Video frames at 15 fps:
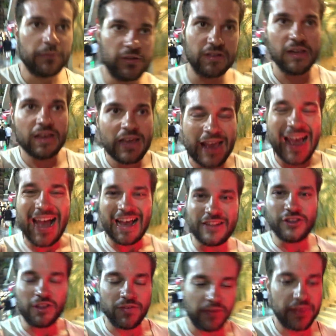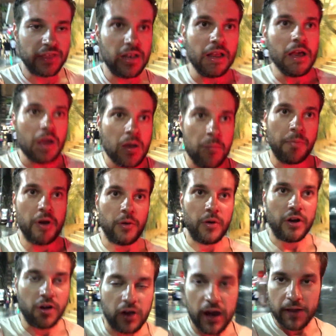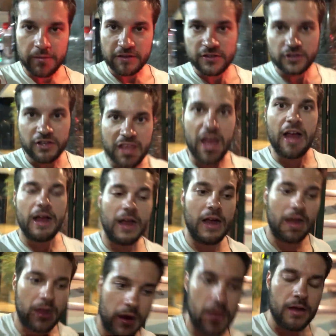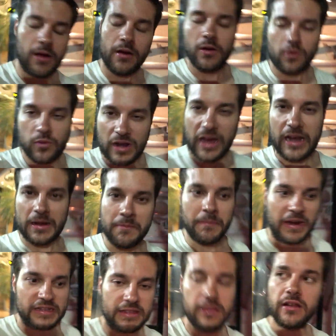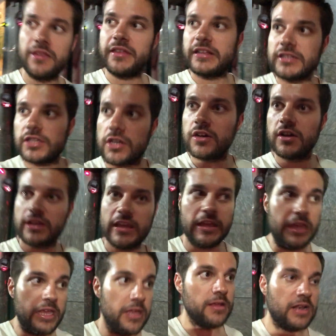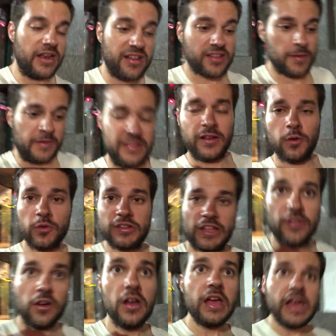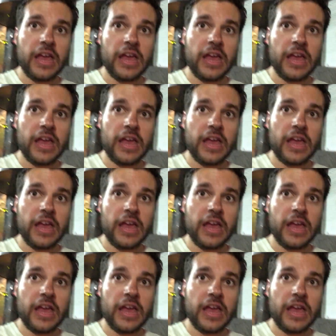pues ha sido difícil. Pero bueno, he visto ya una gran parte del centro y la verdad es que me está gustando.